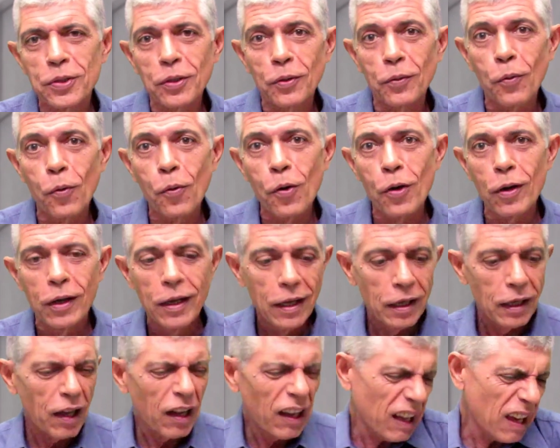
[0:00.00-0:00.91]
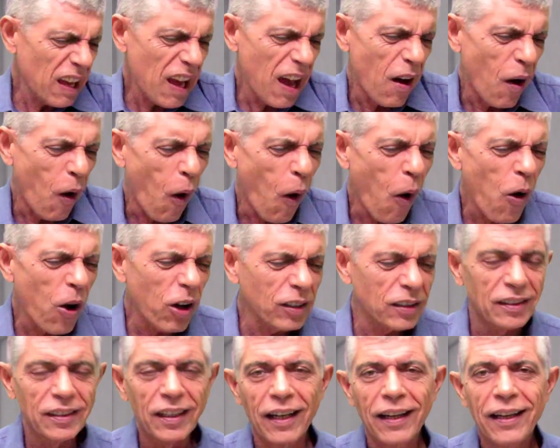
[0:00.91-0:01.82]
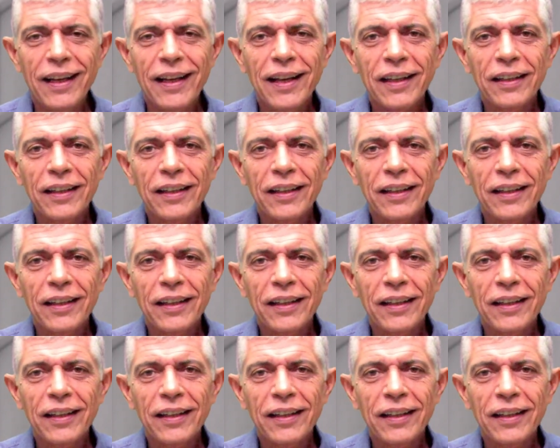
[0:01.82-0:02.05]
de cor, é rosa.